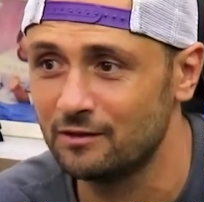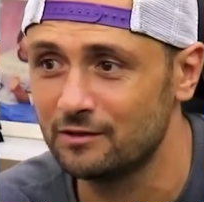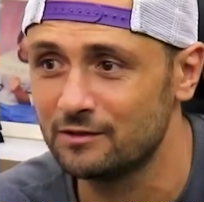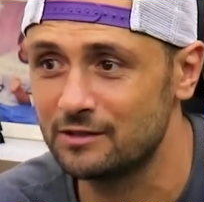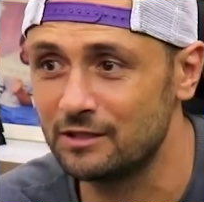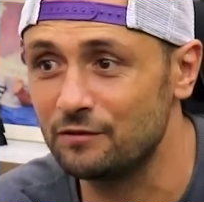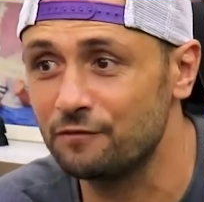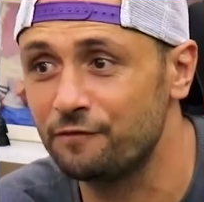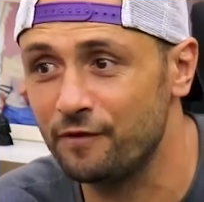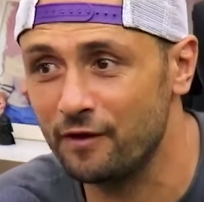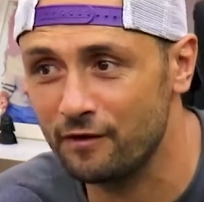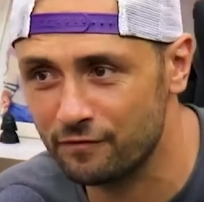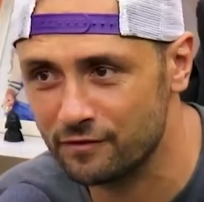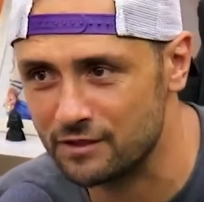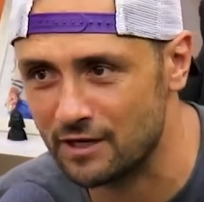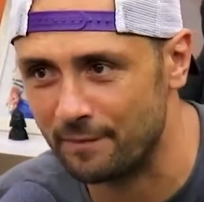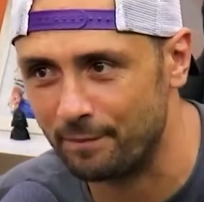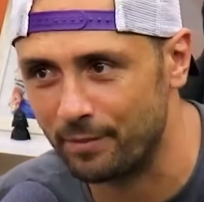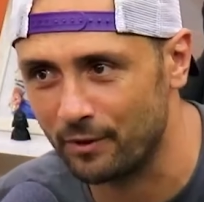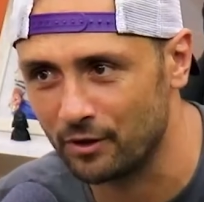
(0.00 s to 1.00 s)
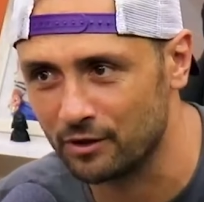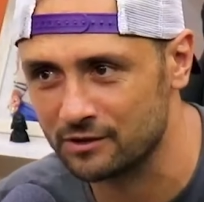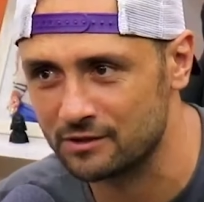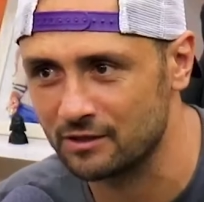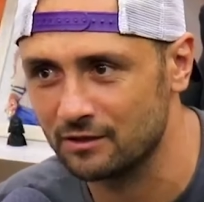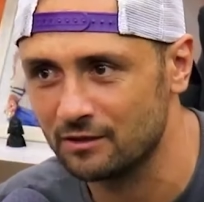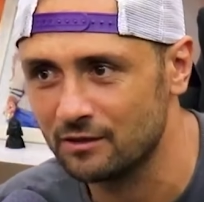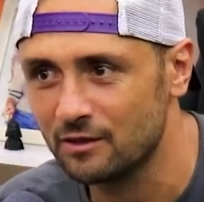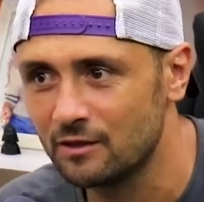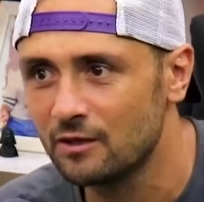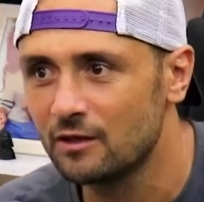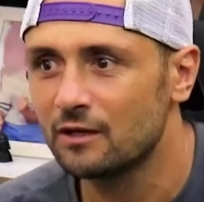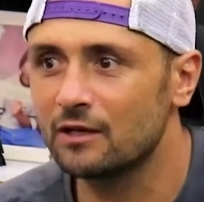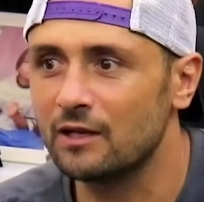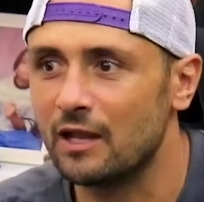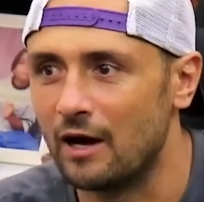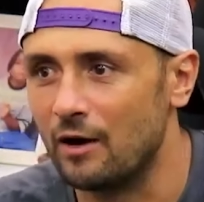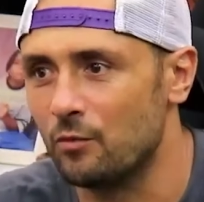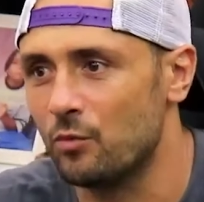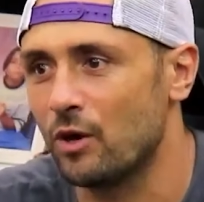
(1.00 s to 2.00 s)
Você não vive de aposta.
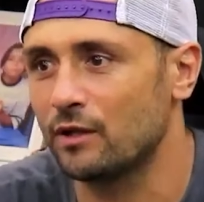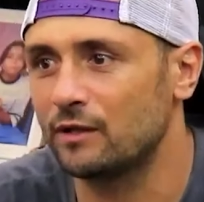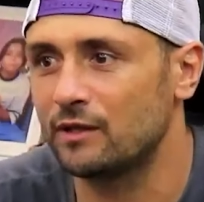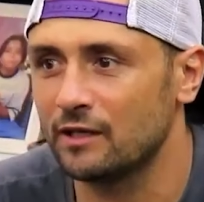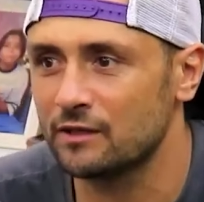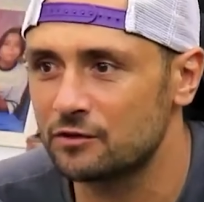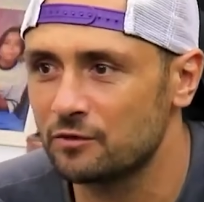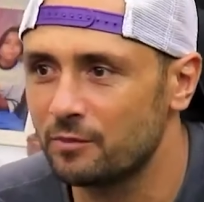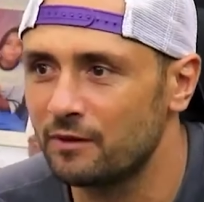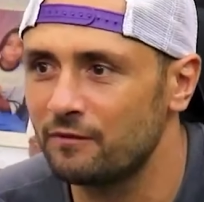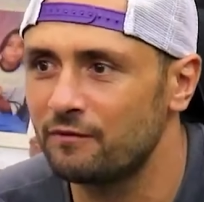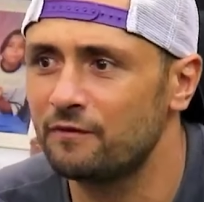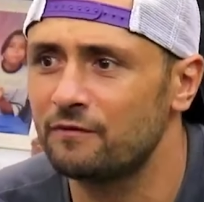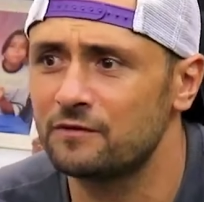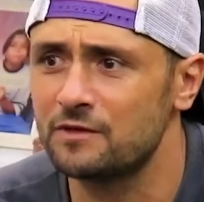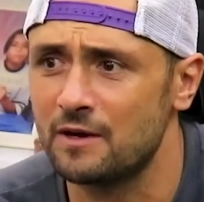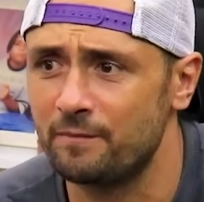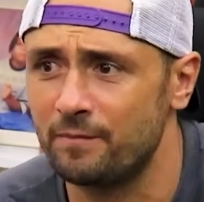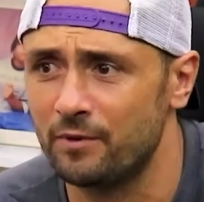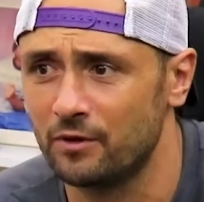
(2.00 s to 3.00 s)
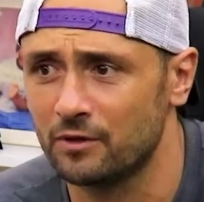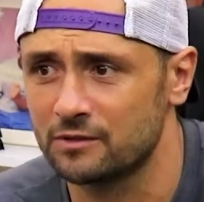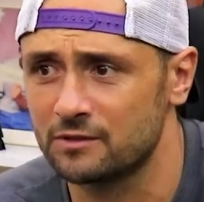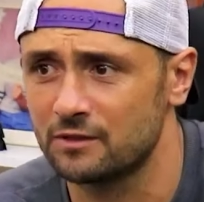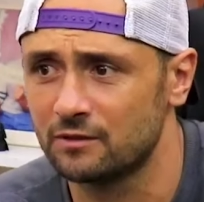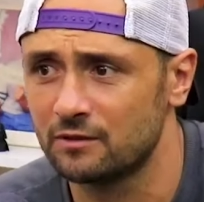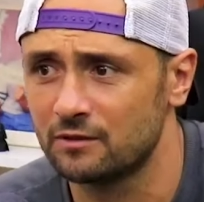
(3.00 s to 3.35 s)
Lá o Muay Thai sobrevive de claro, aposta.